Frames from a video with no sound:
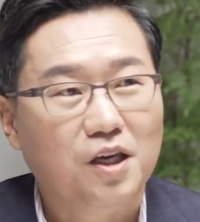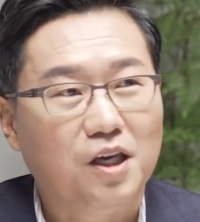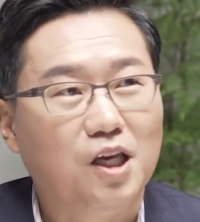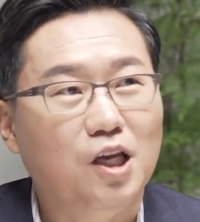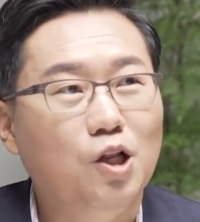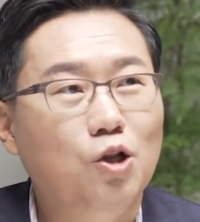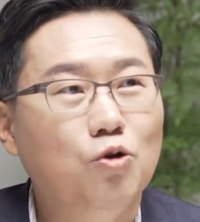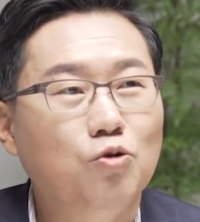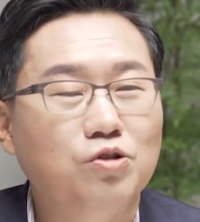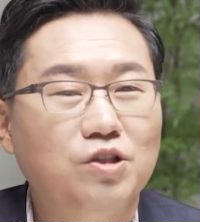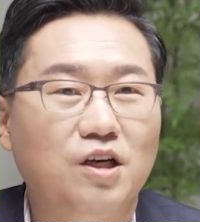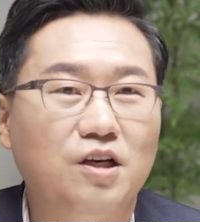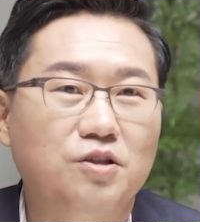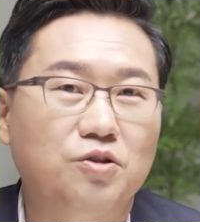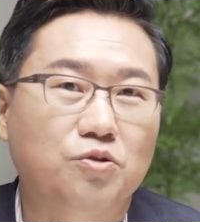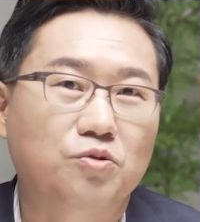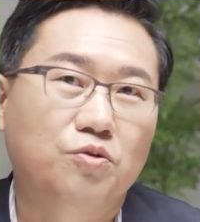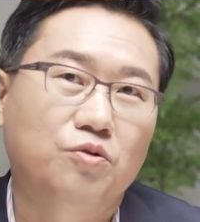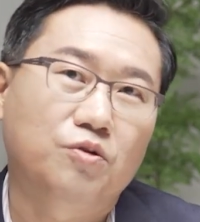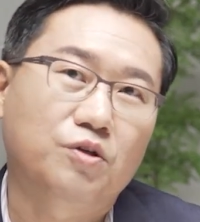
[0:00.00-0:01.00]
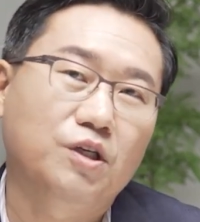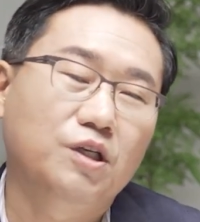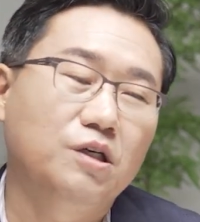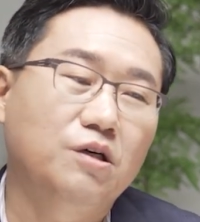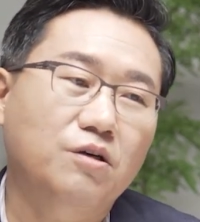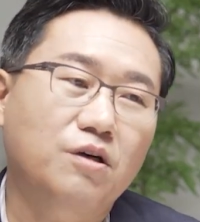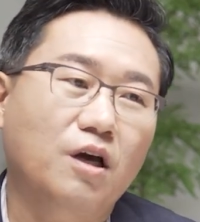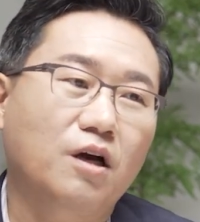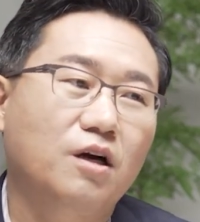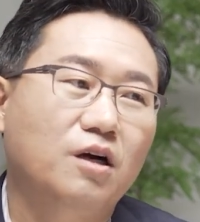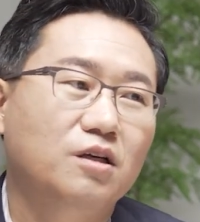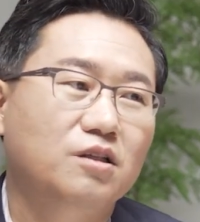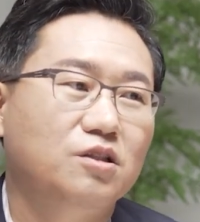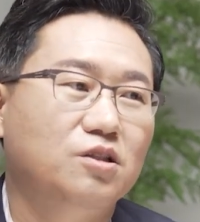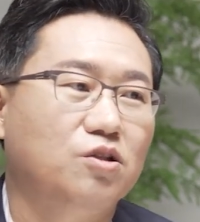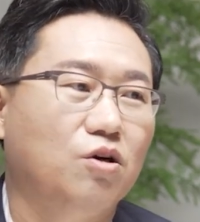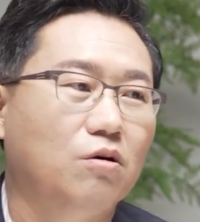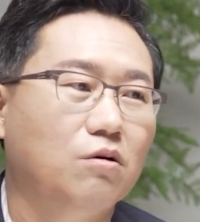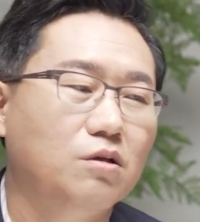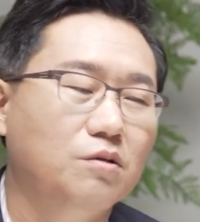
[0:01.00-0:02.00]
인류사에서도 이렇게까지
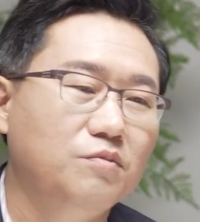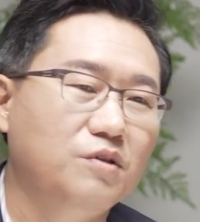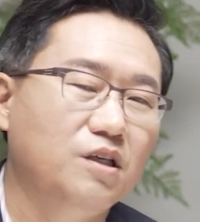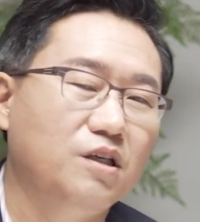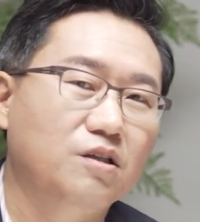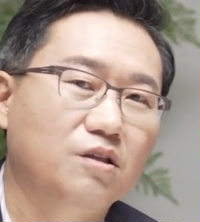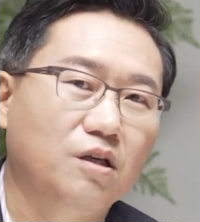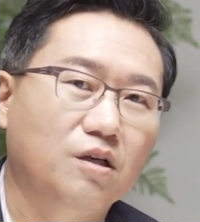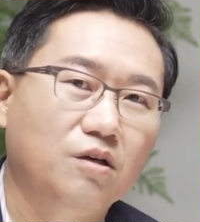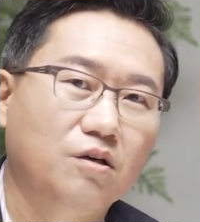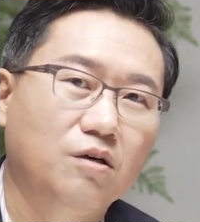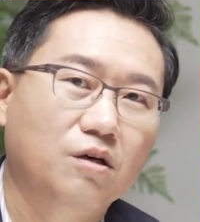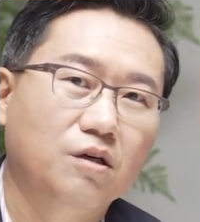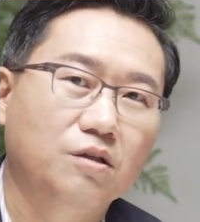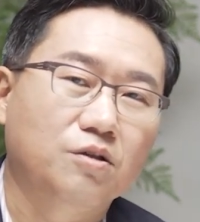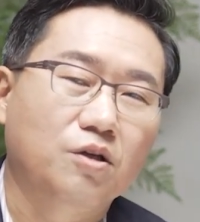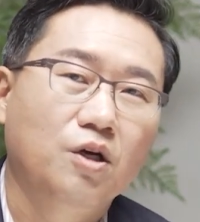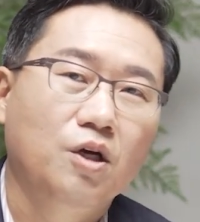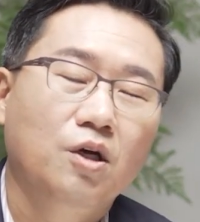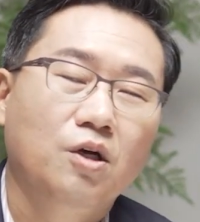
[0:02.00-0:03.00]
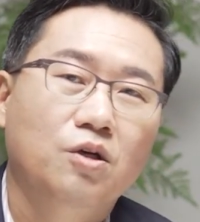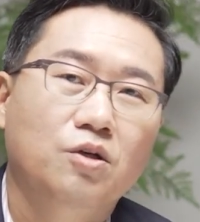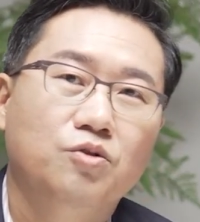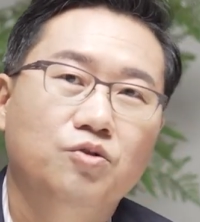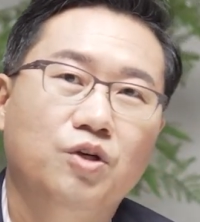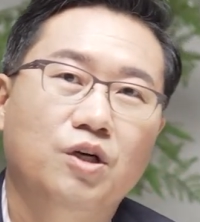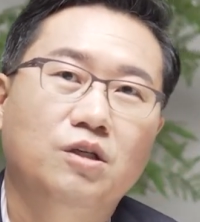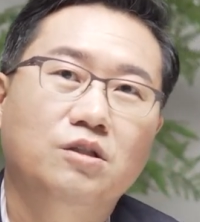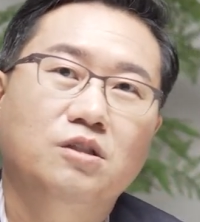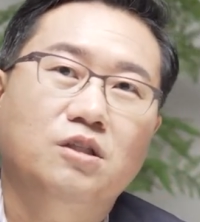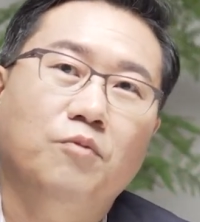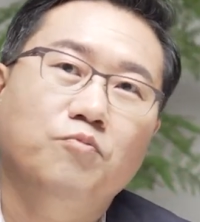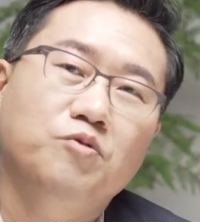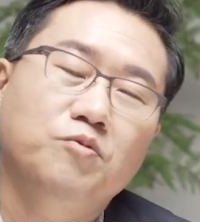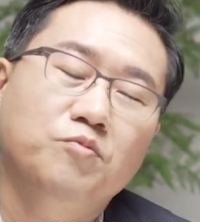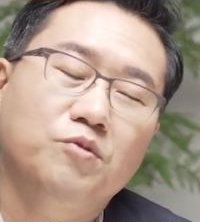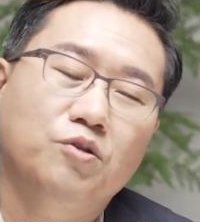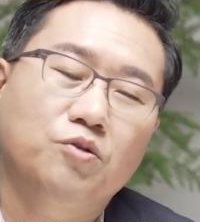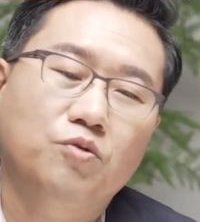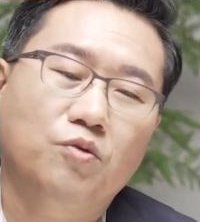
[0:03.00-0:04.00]
저금리가 된 건 최근
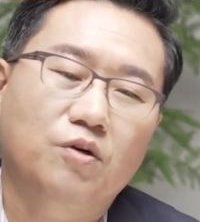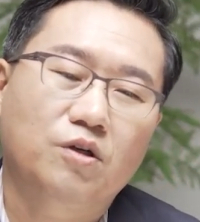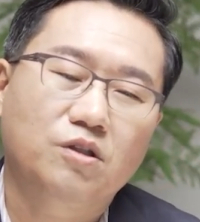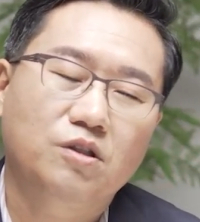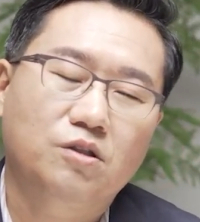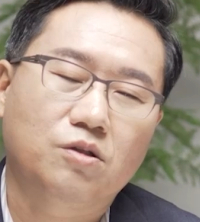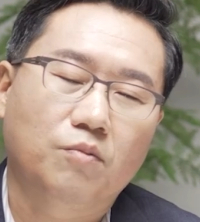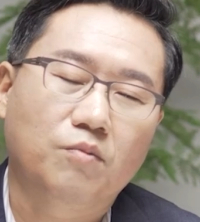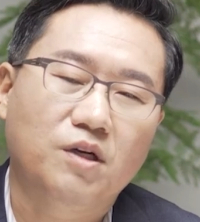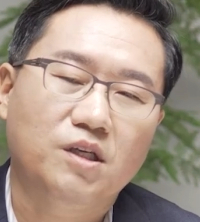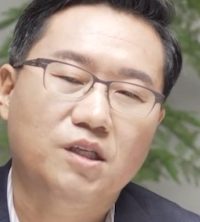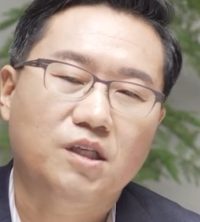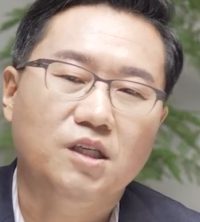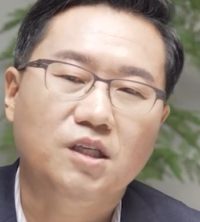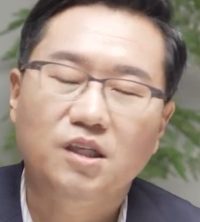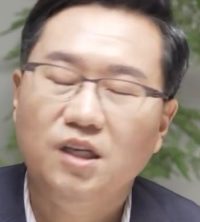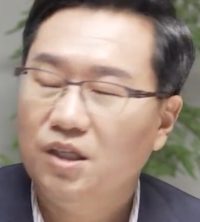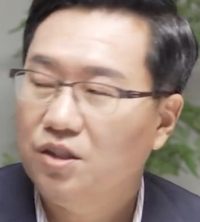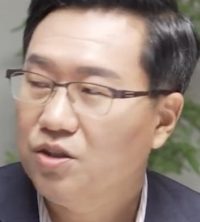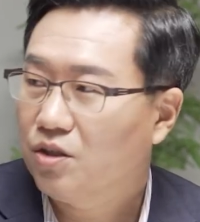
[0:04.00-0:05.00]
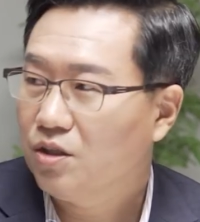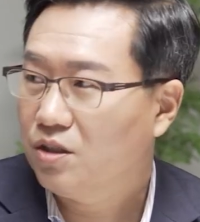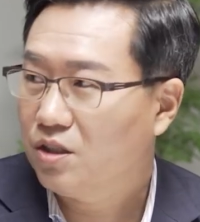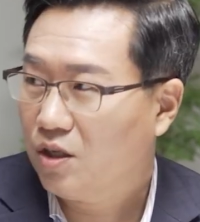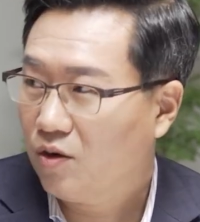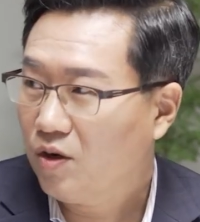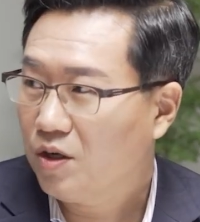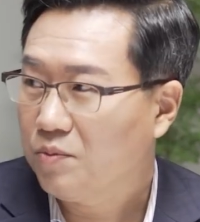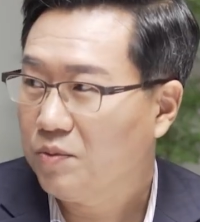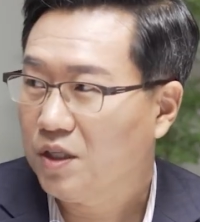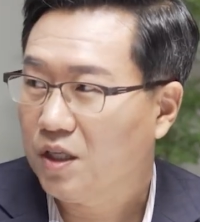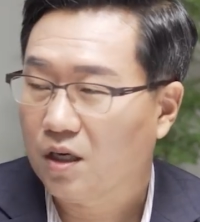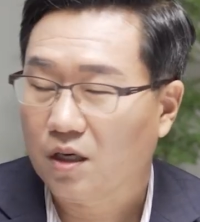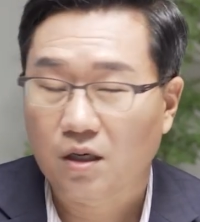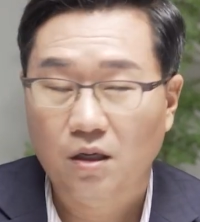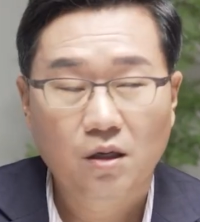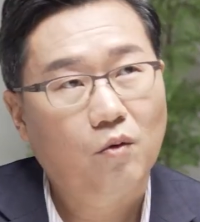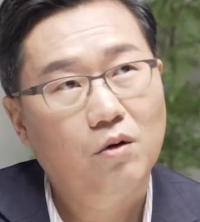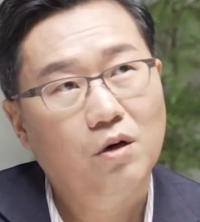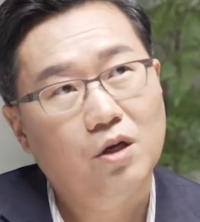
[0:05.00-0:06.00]
30년 동안이 정말 이례적인 상황입니다.
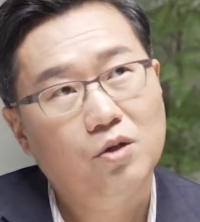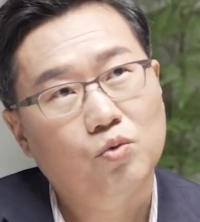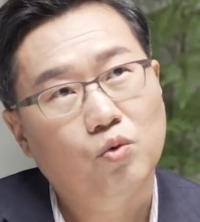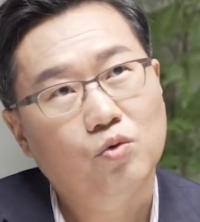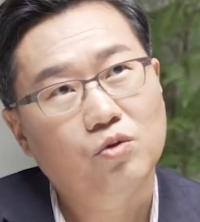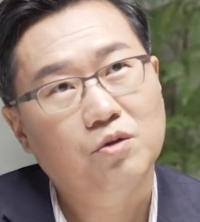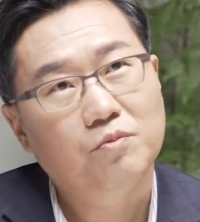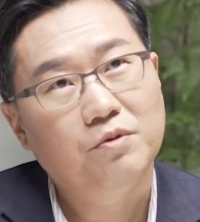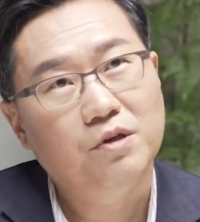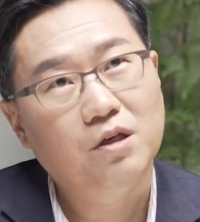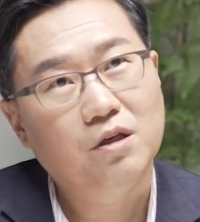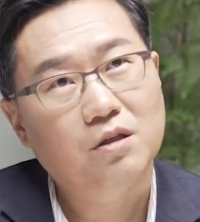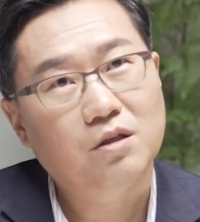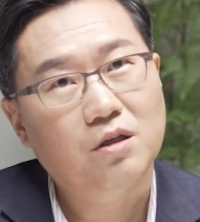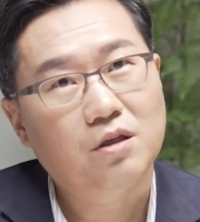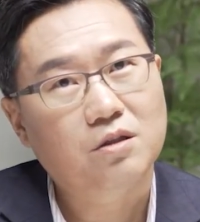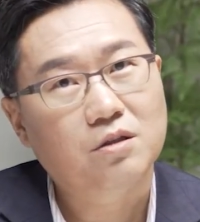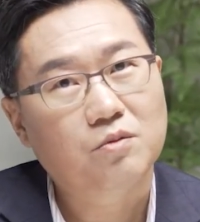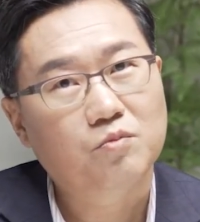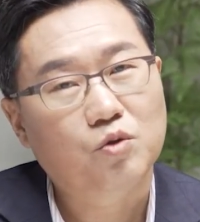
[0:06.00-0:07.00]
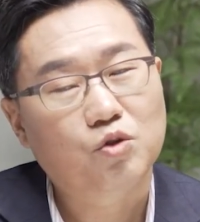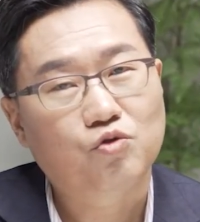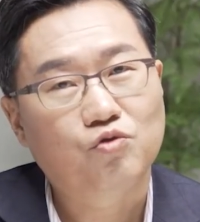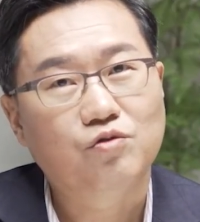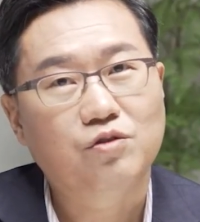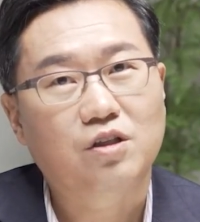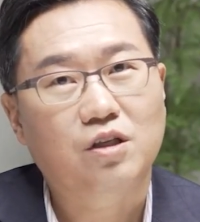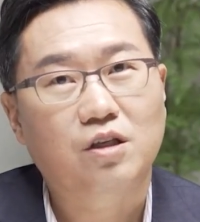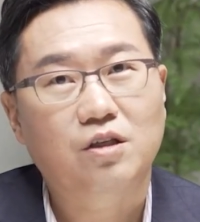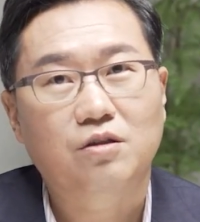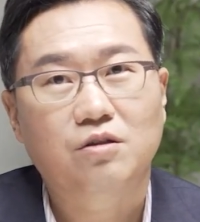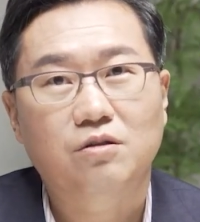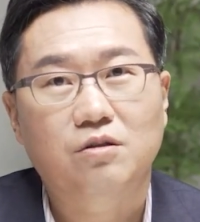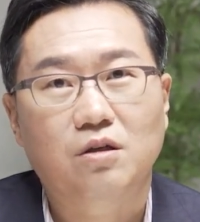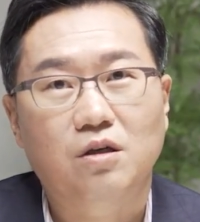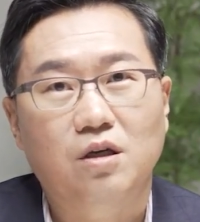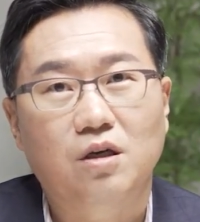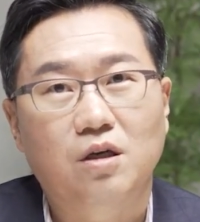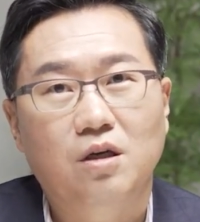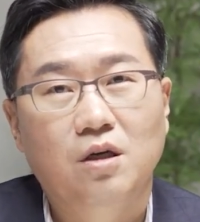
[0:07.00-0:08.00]
원래 돈을 빌릴 때는 뭐 중세나 이럴
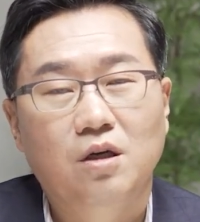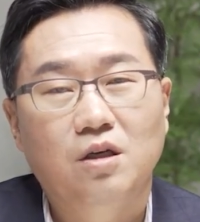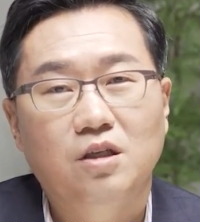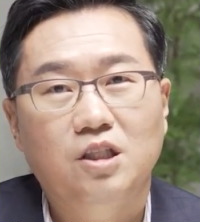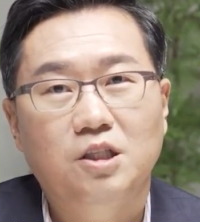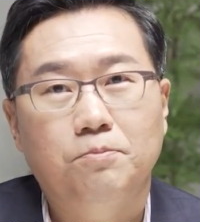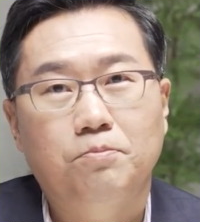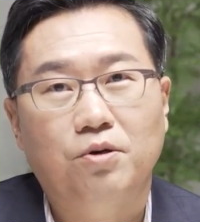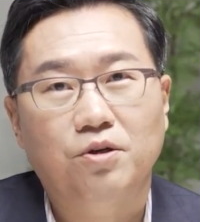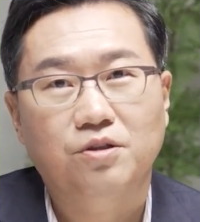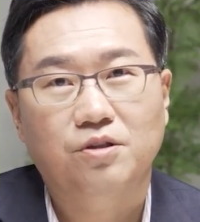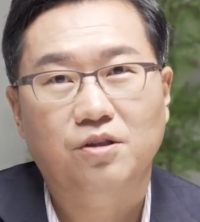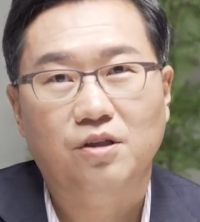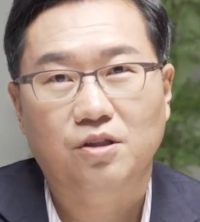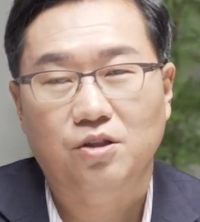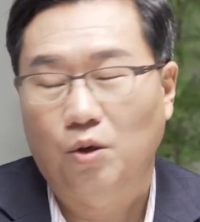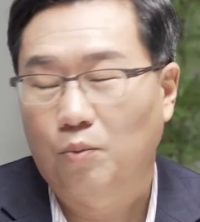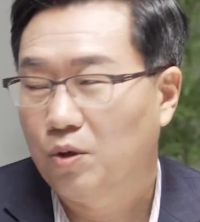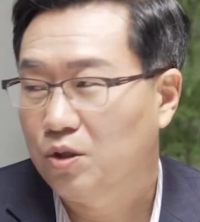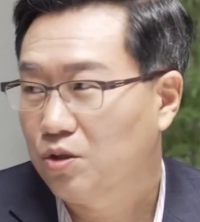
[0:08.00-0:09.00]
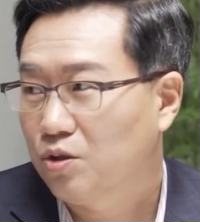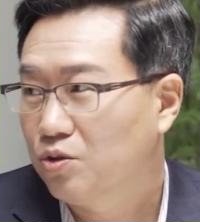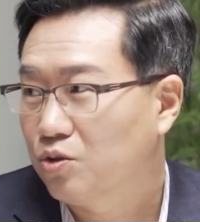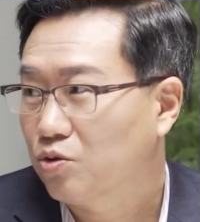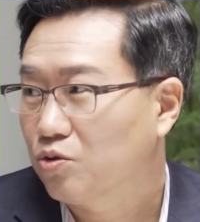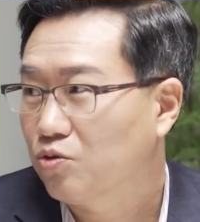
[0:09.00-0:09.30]
때 10%가 넘었던